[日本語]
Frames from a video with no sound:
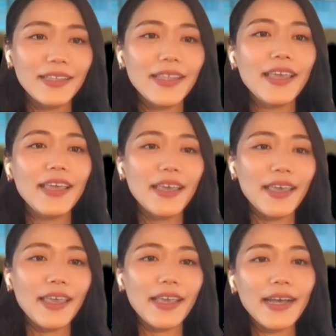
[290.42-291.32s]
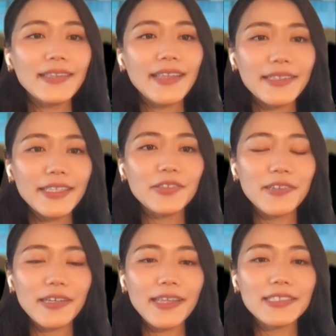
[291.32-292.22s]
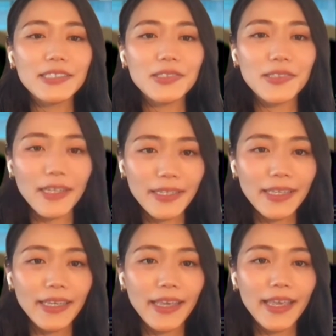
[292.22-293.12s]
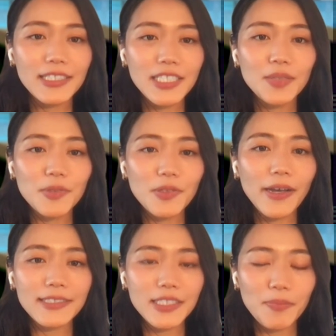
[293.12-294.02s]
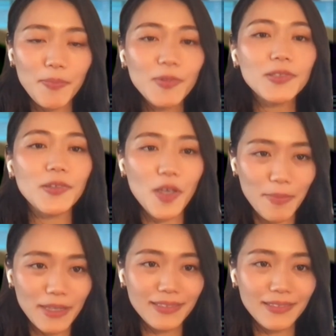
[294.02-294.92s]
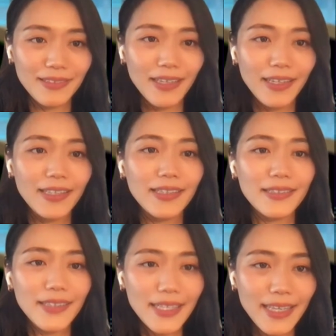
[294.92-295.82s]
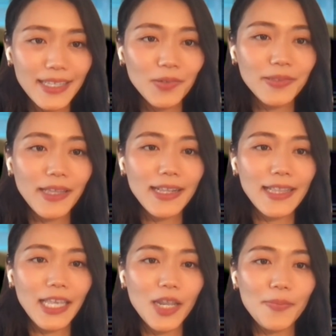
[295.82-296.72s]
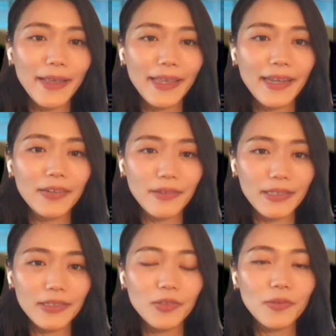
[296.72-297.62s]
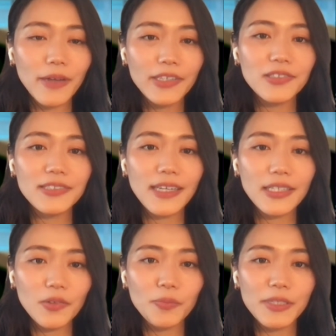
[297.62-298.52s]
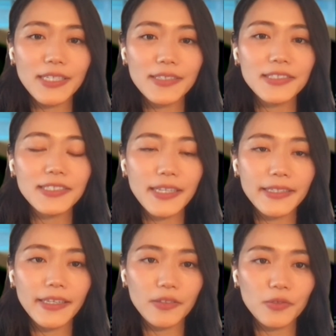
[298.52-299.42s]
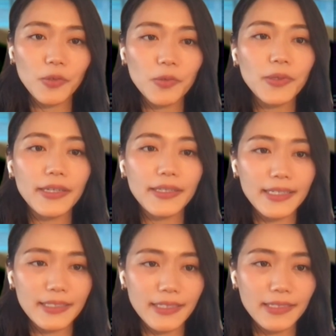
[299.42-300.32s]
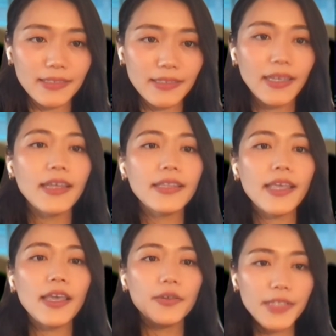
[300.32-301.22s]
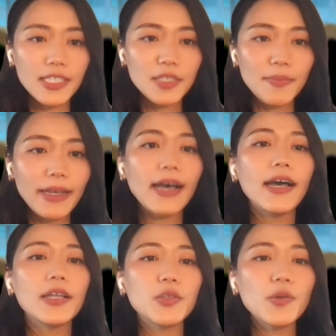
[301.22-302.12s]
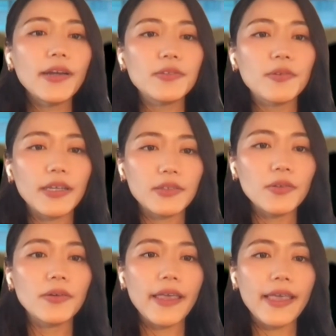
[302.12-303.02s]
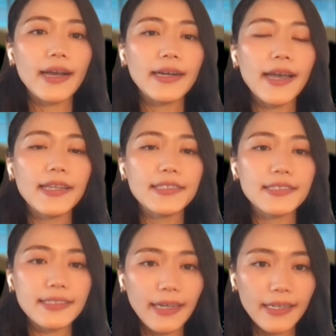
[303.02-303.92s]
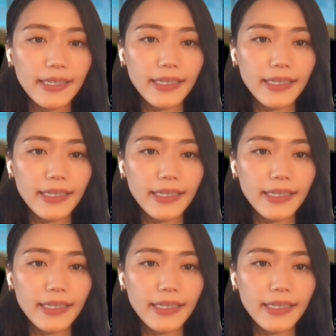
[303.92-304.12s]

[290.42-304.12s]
で、簡単に揺るがない軸となり、チームの足並みも揃えます。なぜそうならなければいけないのかっていうのがユーザーとビジネス視点で言えるということが大事です。で、二つ目がどうあるのかの考えに従